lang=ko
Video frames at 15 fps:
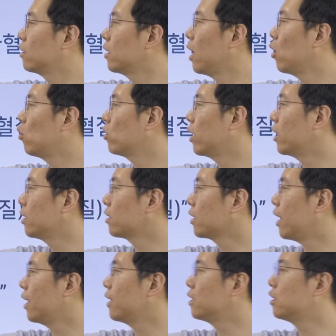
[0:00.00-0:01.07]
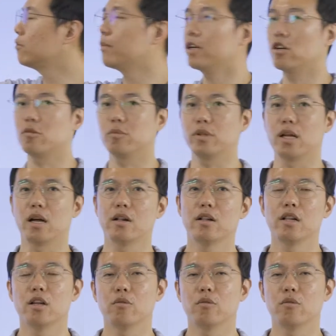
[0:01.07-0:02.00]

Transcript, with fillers: 타고난 카리스마형입니다.